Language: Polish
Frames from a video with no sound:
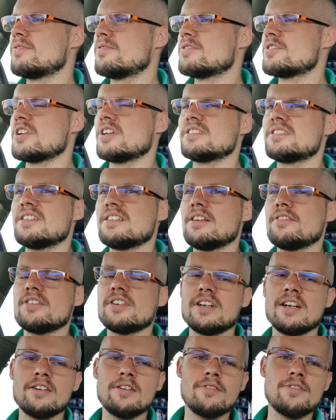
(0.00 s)
szansa na
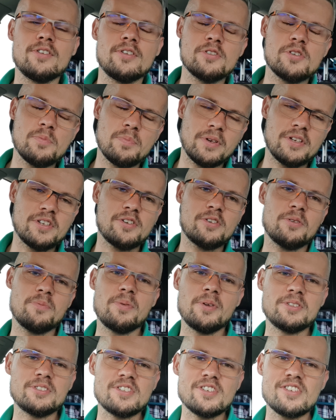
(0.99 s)
wygraną wynosi
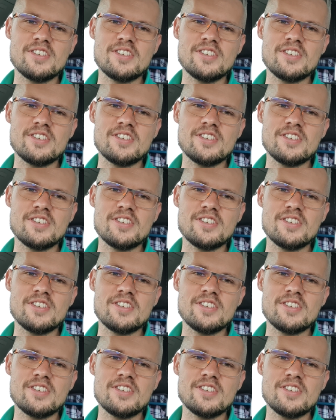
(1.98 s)
50%,